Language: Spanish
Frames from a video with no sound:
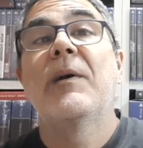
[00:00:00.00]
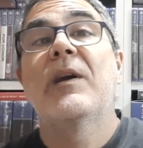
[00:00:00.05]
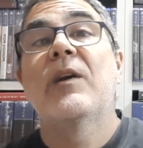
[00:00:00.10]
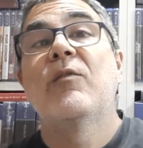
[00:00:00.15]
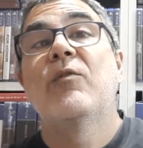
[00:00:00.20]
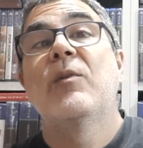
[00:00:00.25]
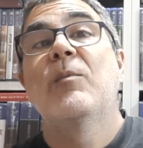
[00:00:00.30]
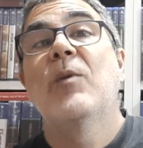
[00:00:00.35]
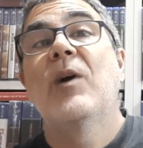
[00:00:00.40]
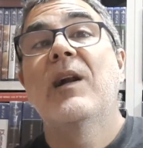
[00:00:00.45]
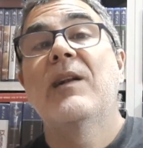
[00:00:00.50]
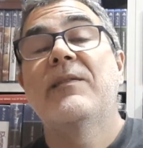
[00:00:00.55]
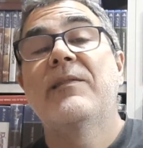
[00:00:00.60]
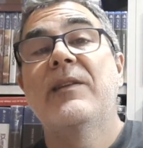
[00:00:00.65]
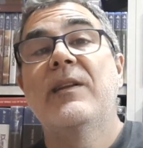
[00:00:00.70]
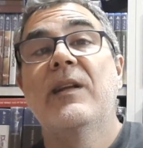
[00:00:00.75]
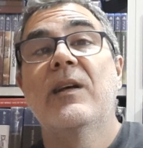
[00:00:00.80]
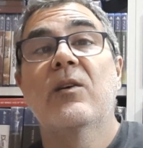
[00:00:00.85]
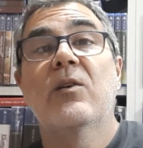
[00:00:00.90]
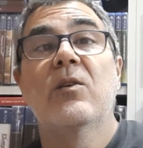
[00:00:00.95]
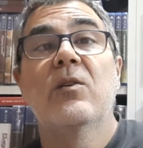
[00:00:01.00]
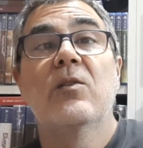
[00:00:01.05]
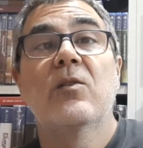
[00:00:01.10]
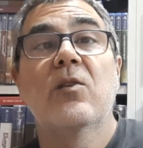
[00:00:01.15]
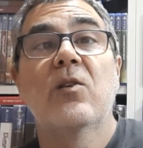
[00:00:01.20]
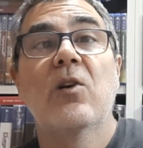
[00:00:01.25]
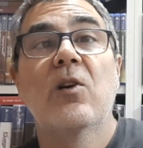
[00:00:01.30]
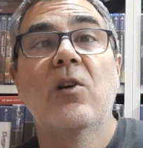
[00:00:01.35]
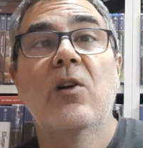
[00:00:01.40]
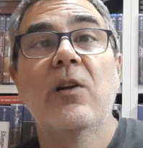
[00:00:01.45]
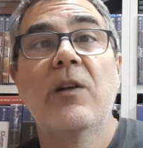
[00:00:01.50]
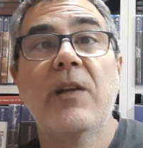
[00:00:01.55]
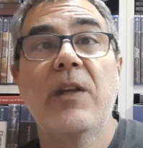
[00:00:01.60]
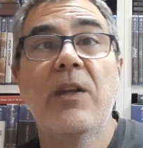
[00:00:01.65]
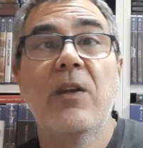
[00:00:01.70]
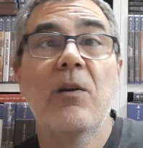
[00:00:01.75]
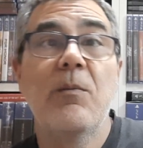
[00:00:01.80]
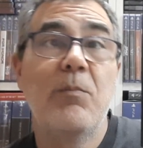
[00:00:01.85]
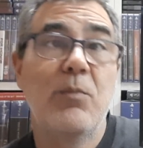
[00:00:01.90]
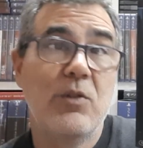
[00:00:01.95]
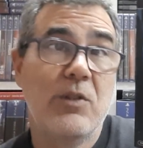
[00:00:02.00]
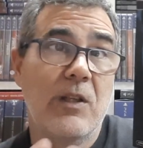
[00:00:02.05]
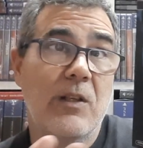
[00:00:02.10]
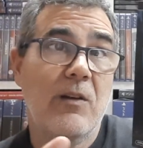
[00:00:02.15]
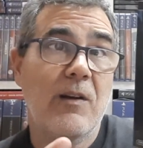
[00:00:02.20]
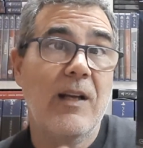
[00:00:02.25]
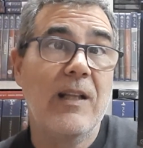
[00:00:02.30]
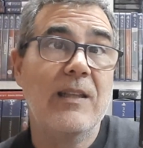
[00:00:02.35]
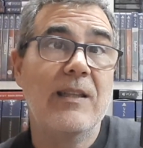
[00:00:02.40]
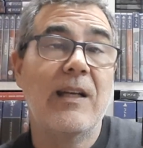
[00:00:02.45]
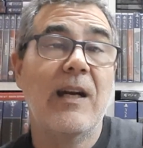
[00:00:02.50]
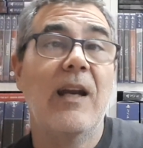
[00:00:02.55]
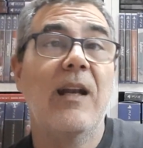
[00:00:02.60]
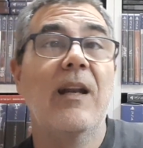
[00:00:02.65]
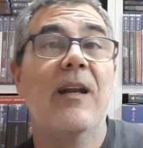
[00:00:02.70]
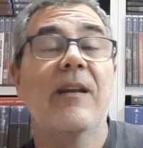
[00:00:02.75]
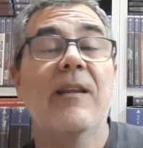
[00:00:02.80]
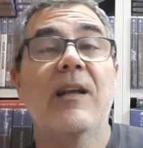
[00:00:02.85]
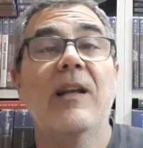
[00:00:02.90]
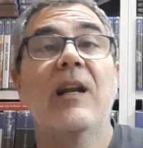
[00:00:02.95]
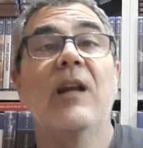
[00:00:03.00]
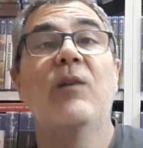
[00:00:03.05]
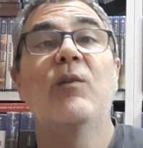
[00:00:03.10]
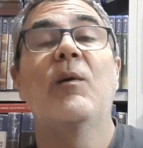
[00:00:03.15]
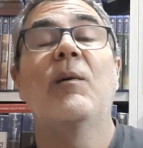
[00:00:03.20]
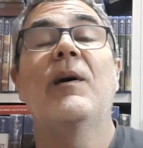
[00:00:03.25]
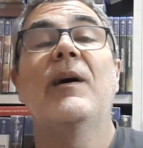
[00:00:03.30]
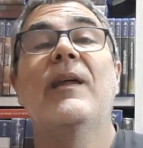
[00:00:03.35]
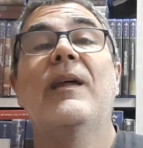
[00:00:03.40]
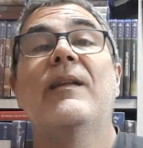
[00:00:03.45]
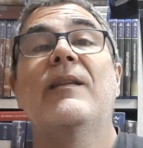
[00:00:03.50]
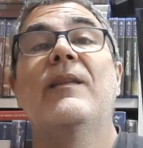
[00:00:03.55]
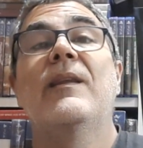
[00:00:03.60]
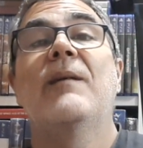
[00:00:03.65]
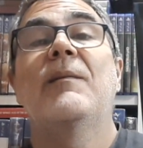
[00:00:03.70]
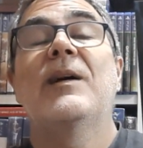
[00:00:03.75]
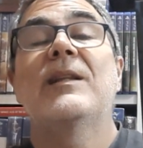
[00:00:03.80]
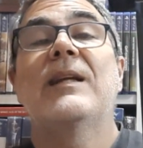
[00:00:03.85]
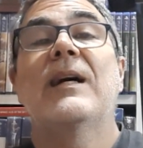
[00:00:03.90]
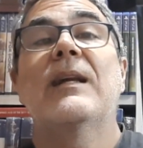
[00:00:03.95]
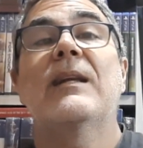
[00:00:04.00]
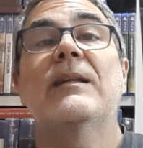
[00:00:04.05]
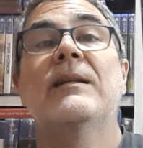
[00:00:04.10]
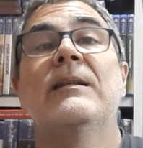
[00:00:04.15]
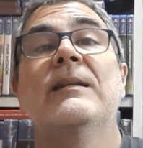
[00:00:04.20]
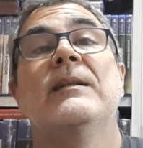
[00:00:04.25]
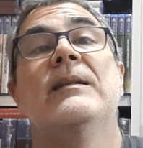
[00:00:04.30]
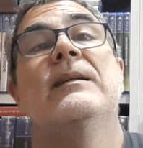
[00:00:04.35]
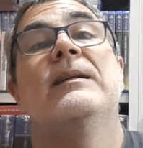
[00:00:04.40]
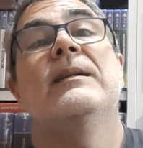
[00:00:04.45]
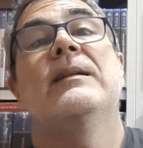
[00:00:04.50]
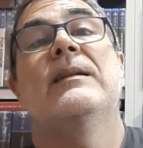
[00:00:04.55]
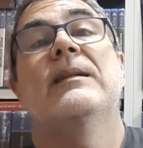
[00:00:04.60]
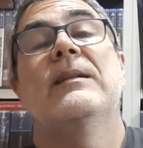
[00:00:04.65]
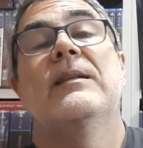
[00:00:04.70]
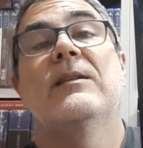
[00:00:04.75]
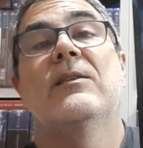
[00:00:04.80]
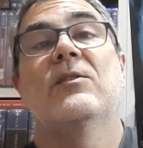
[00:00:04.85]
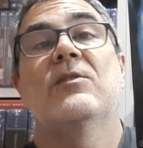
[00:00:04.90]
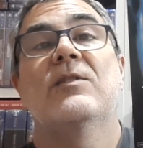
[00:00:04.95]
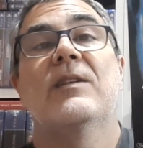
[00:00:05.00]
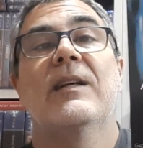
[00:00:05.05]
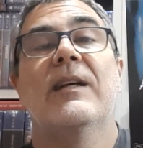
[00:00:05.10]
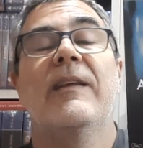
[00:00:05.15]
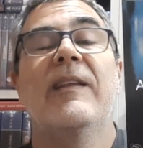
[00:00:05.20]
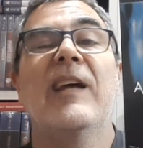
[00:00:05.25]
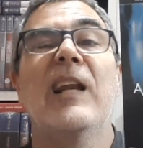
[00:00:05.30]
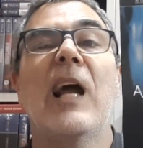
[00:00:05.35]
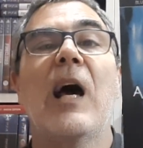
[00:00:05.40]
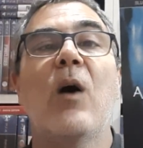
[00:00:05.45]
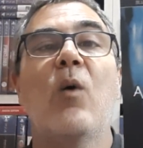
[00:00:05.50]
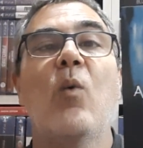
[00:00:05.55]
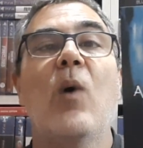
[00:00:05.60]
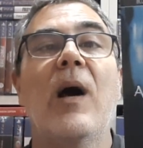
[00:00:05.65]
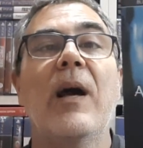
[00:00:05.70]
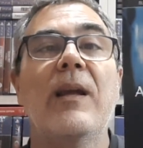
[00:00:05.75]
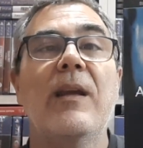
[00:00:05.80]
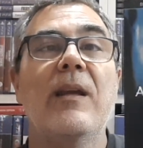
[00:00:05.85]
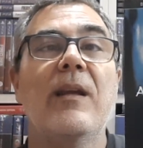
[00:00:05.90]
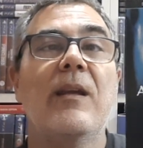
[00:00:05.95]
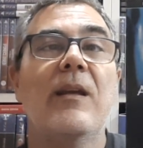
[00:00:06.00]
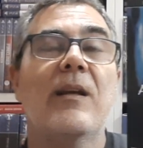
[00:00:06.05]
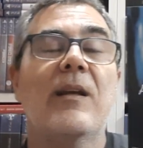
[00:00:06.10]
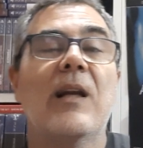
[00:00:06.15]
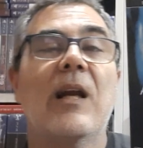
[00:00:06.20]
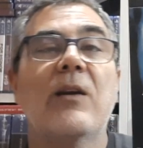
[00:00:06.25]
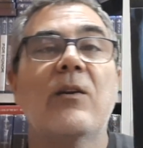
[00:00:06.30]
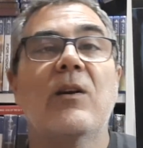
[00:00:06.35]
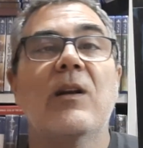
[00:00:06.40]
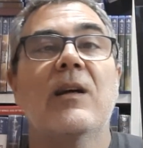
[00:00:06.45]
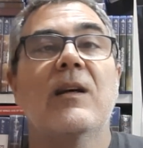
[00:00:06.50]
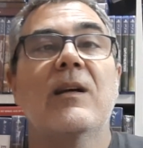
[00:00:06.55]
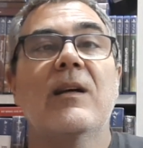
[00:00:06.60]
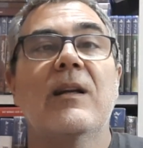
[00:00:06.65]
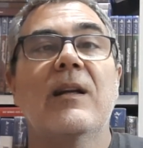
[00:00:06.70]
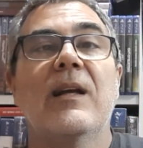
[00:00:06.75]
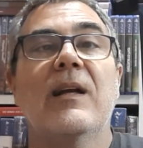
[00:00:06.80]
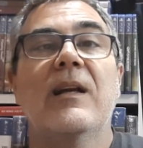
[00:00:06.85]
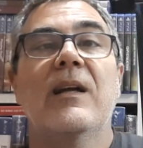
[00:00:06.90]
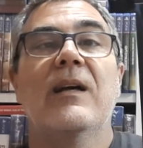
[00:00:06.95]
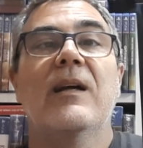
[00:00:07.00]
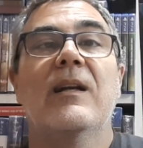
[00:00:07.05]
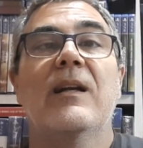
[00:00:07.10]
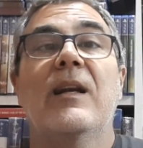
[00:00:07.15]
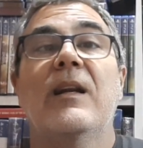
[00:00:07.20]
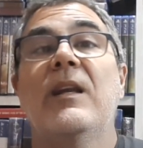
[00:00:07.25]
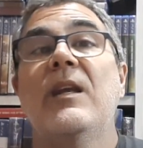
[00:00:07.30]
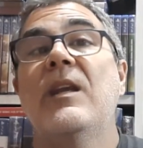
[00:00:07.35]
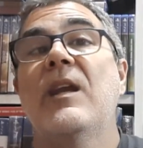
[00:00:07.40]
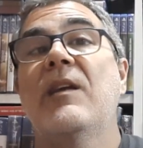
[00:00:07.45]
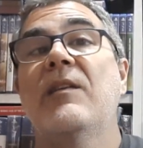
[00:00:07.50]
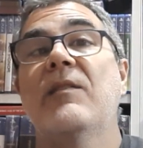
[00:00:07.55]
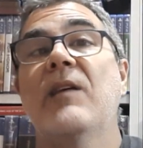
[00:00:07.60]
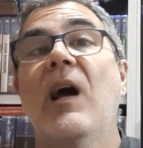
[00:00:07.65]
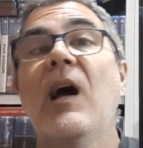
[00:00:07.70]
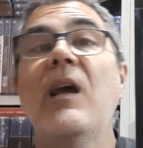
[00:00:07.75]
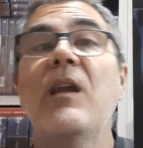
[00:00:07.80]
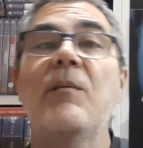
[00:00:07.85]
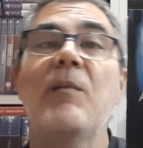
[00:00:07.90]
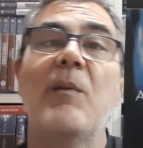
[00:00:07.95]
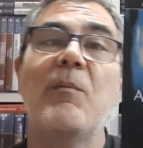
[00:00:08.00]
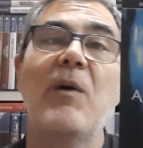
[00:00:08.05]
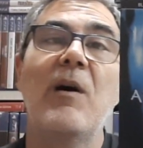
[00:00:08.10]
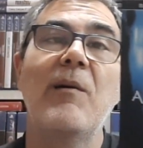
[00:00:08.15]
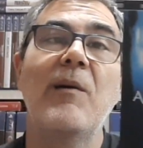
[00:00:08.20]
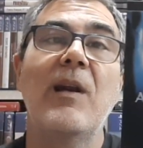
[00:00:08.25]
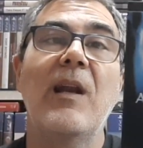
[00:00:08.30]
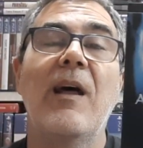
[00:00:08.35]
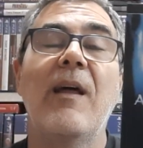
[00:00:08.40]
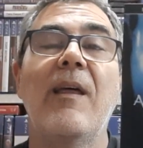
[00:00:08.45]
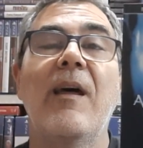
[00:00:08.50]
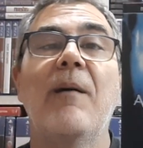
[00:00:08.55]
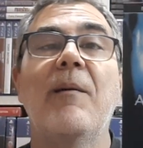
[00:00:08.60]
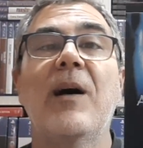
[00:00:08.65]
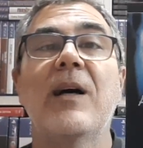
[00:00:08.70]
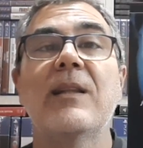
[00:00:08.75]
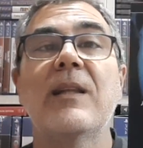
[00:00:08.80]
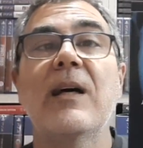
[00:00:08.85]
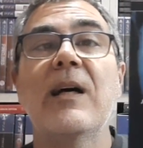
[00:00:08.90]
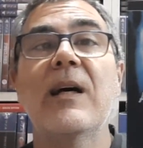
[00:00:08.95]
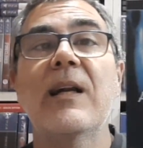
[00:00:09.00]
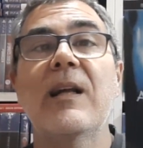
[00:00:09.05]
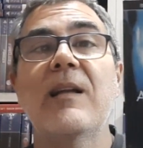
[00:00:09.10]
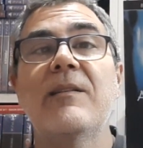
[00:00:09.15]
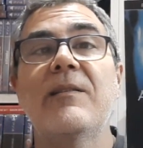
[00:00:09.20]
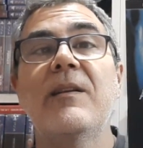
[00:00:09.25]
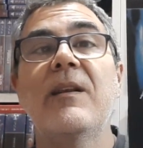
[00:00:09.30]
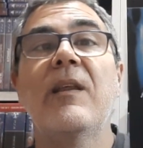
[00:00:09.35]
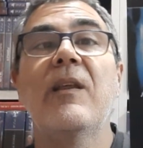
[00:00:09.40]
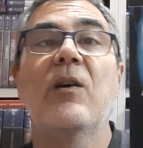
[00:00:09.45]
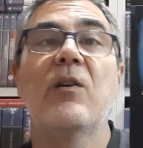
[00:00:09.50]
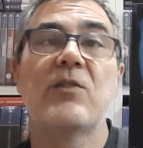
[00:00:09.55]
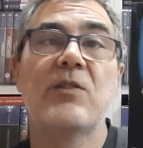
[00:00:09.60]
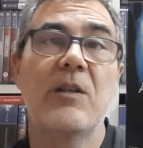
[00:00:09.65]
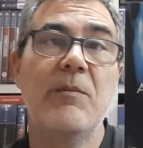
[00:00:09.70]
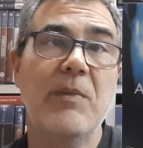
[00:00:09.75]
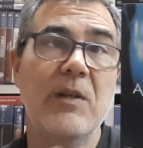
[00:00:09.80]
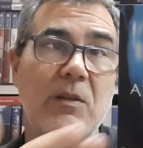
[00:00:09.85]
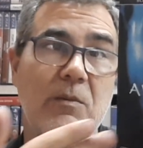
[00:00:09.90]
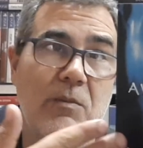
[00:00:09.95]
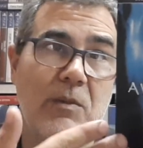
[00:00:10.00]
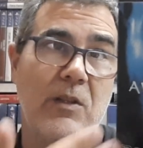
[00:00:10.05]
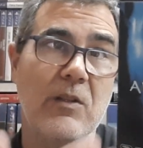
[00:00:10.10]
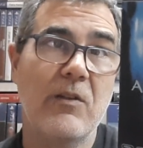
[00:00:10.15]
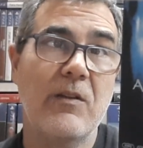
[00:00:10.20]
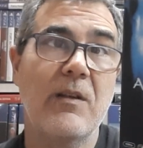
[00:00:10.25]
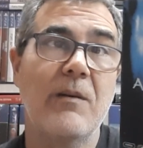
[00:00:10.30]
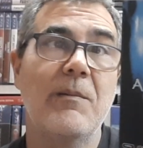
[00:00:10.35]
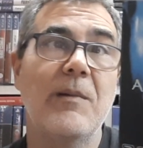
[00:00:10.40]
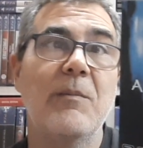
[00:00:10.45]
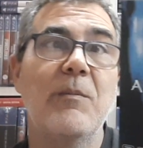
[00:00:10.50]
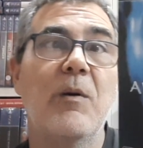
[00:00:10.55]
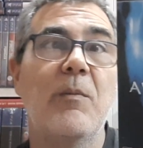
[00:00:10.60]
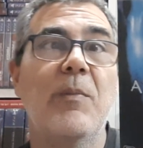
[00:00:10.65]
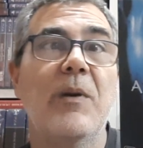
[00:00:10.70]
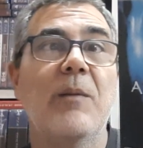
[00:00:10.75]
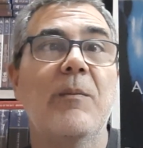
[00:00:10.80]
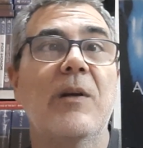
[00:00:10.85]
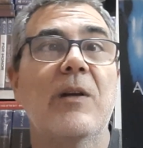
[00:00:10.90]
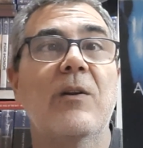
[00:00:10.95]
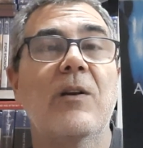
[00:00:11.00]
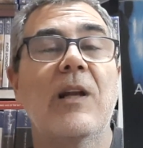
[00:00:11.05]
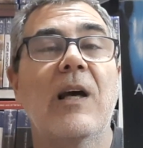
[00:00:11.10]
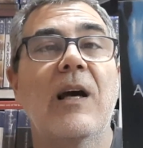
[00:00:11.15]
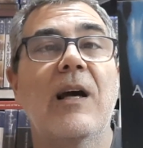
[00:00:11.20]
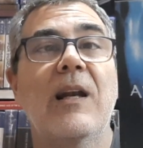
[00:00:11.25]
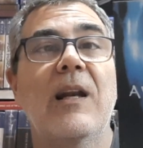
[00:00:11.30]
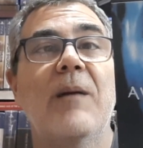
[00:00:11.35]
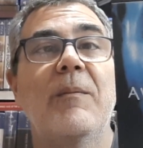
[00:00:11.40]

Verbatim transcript: vez que fuimos al cine con, los niños pusieron el tráiler de la nueva de, Avatar, no sé qué, del agua, y claro, la, la, niña dice, ay, vamos a ver la de Avatar al cine, y digo, sí, pero entonces vemos primero la,